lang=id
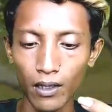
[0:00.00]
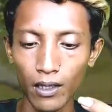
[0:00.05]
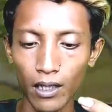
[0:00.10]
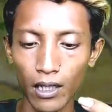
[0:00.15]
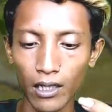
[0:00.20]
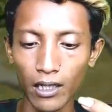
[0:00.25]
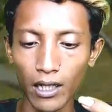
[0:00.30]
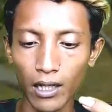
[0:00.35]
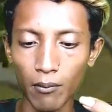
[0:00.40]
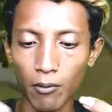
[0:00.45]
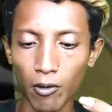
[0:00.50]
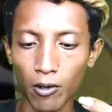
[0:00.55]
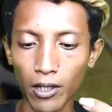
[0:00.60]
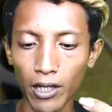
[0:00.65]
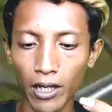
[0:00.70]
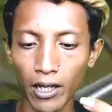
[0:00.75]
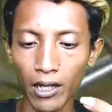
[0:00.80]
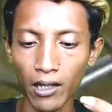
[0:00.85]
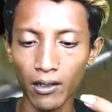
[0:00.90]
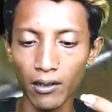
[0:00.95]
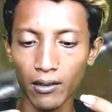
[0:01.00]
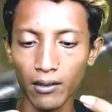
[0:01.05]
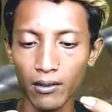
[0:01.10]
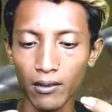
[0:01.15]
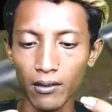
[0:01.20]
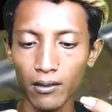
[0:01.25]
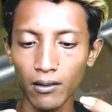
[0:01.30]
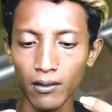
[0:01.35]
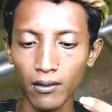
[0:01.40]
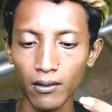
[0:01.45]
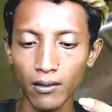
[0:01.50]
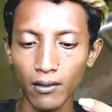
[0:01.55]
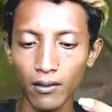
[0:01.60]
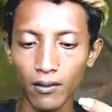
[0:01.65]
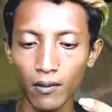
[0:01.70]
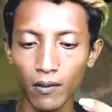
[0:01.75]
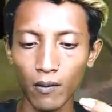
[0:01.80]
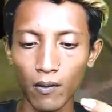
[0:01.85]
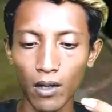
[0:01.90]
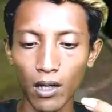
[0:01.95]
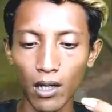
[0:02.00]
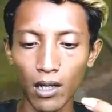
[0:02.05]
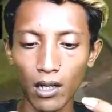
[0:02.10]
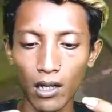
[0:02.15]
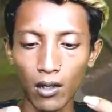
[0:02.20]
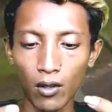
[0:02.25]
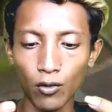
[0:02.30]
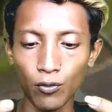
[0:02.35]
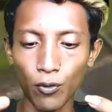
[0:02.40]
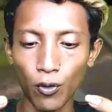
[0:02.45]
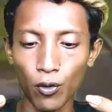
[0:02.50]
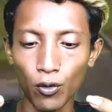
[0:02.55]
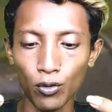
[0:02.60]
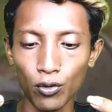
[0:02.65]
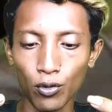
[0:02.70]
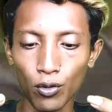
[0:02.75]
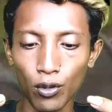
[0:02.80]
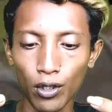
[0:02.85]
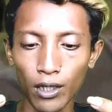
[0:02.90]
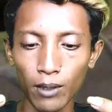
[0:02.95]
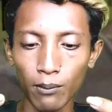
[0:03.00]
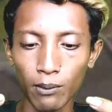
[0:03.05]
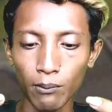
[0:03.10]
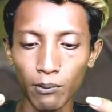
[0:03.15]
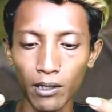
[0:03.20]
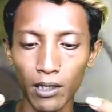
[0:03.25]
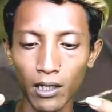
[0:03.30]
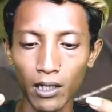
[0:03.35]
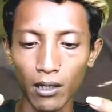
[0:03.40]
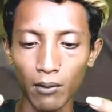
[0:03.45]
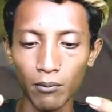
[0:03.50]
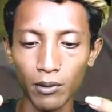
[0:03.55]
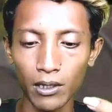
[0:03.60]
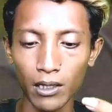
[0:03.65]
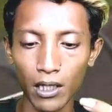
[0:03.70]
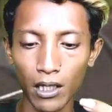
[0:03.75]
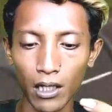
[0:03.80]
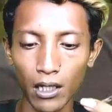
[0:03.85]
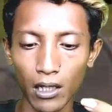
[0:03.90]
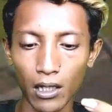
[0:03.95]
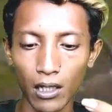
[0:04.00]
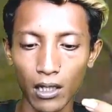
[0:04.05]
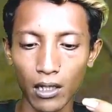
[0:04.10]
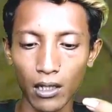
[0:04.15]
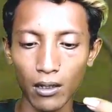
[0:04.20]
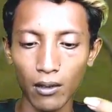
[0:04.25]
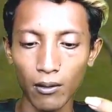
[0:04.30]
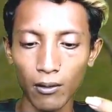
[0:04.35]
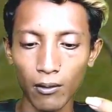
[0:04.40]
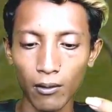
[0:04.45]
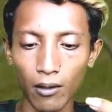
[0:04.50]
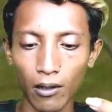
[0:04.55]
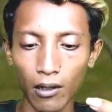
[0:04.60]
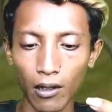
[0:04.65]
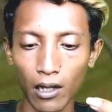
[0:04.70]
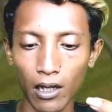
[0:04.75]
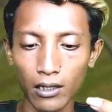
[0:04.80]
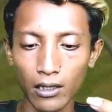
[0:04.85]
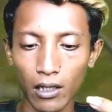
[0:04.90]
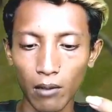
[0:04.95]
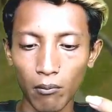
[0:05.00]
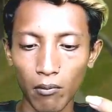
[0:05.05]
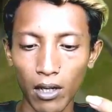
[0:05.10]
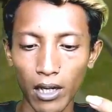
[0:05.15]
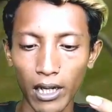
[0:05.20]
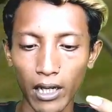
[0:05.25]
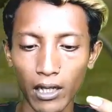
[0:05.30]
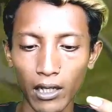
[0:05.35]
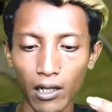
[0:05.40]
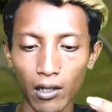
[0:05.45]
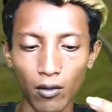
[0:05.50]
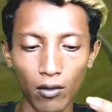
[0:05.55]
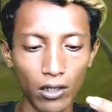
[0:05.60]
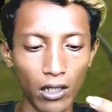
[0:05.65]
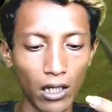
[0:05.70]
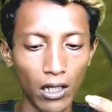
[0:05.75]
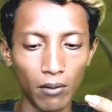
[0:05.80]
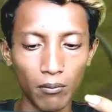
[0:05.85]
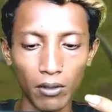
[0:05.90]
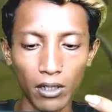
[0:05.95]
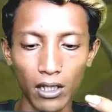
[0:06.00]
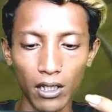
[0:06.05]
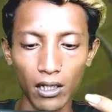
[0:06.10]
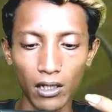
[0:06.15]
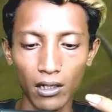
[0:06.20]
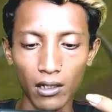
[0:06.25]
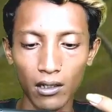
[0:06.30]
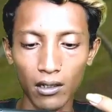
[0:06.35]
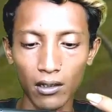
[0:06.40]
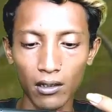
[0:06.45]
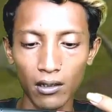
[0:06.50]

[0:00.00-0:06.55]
Gini aja ya bawahnya ya. Gua harus fokus dulu nih teman-teman jadi nggak bisa asal meleng nih kalau jalan begini.